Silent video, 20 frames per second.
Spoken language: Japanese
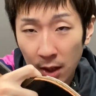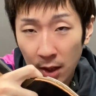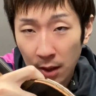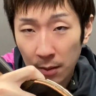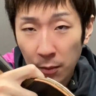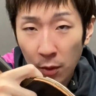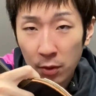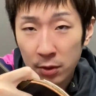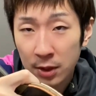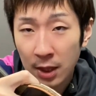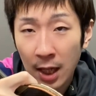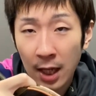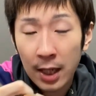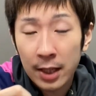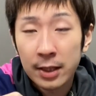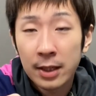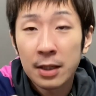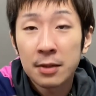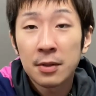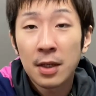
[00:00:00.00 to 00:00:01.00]
ボールが
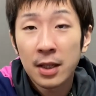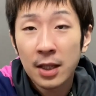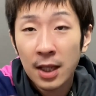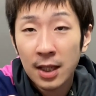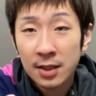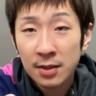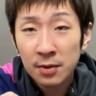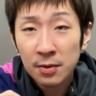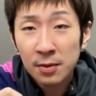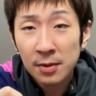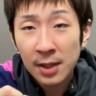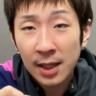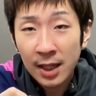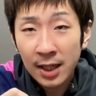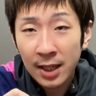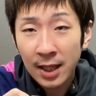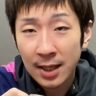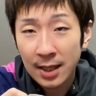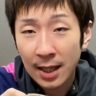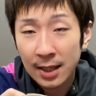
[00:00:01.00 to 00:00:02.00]
入ってくれてその
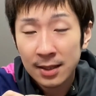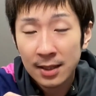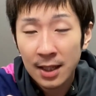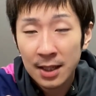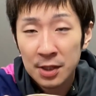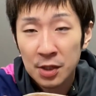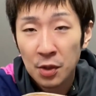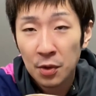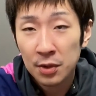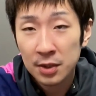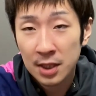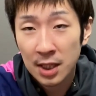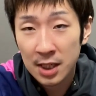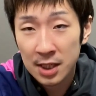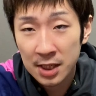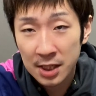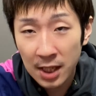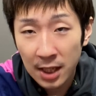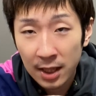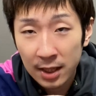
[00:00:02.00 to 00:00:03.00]
中でだんだん調整
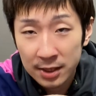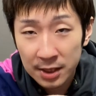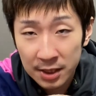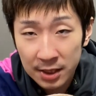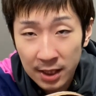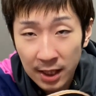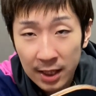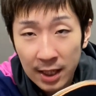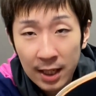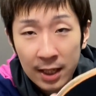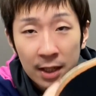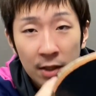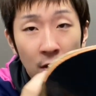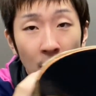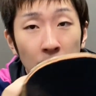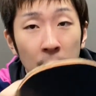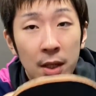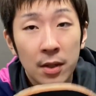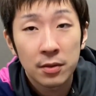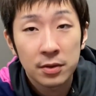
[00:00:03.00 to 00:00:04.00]
してしっかり
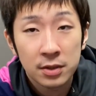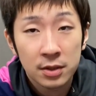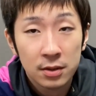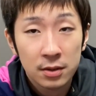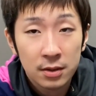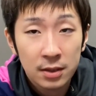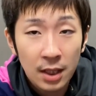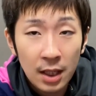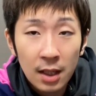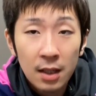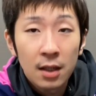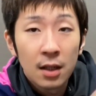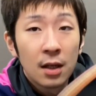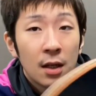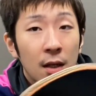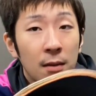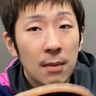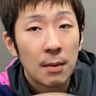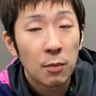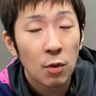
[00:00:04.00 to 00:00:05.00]
ラケット面を作って、
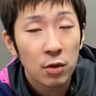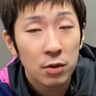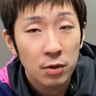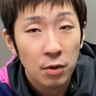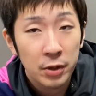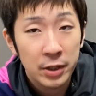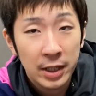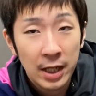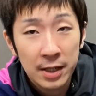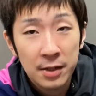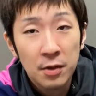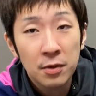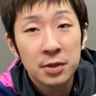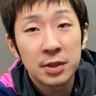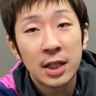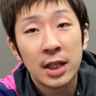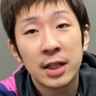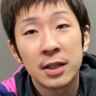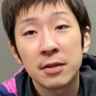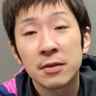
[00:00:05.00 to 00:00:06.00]
まあ、ボールを入れるよう
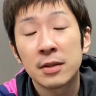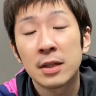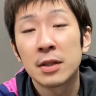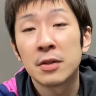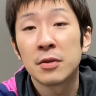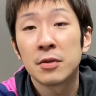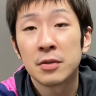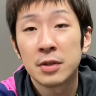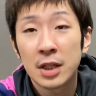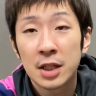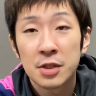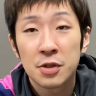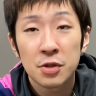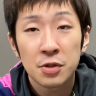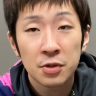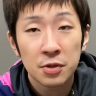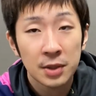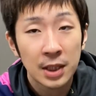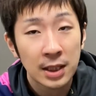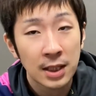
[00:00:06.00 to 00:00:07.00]
にできるっていう風に
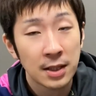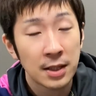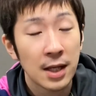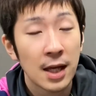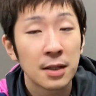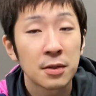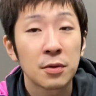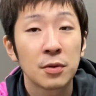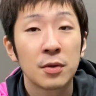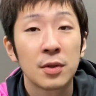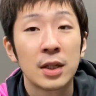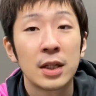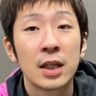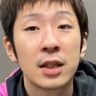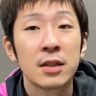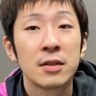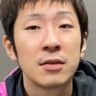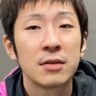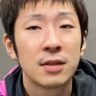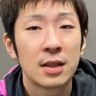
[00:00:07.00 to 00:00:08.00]
順序立ててやることがで
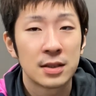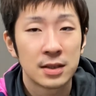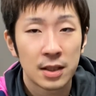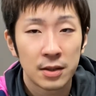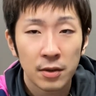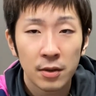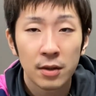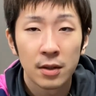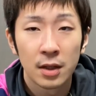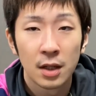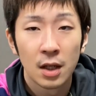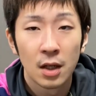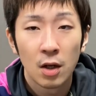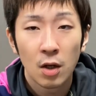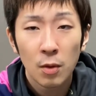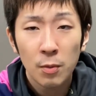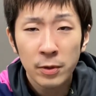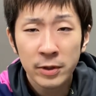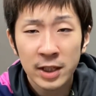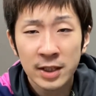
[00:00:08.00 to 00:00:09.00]
きるんですけど
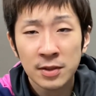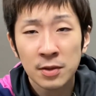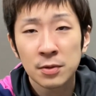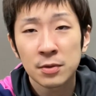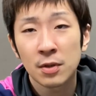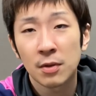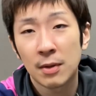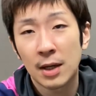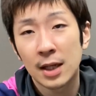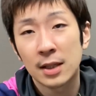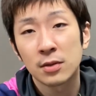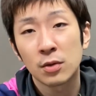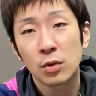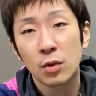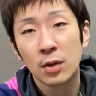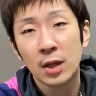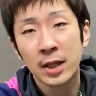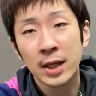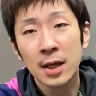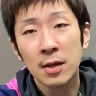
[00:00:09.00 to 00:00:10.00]
表ソフトはそ
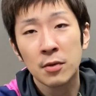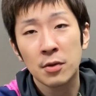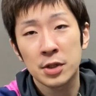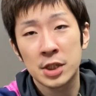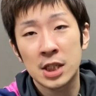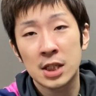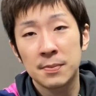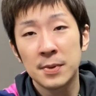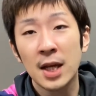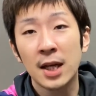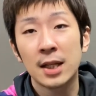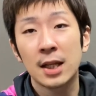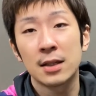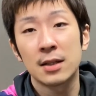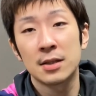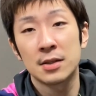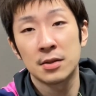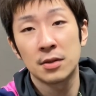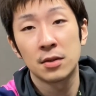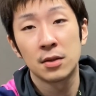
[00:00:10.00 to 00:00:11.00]
こが結構シビアなん
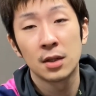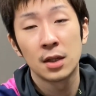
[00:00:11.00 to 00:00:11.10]
ですよ